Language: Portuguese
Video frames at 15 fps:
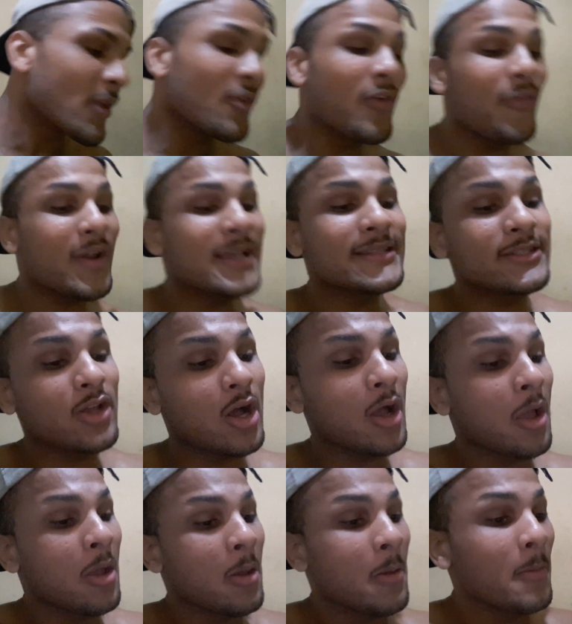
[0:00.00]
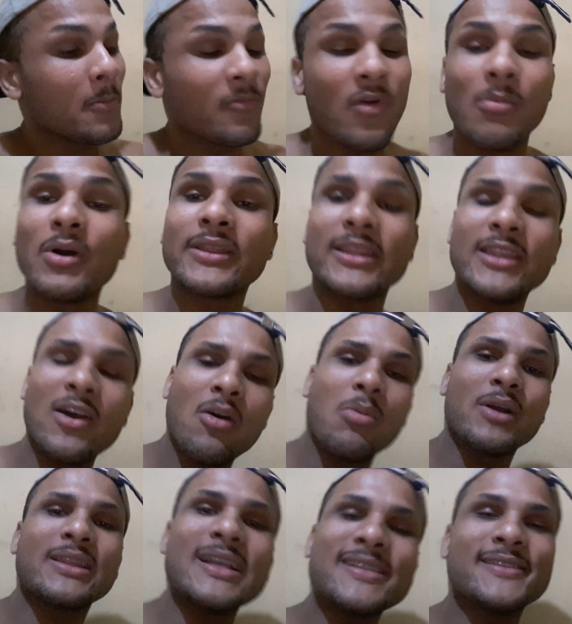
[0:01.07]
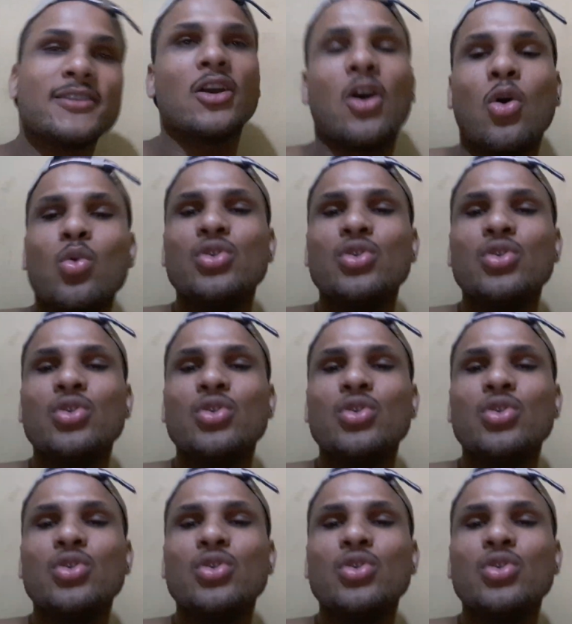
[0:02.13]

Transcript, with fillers: Vou falar assim, ó. Vou botar, então vou botar assim, ó.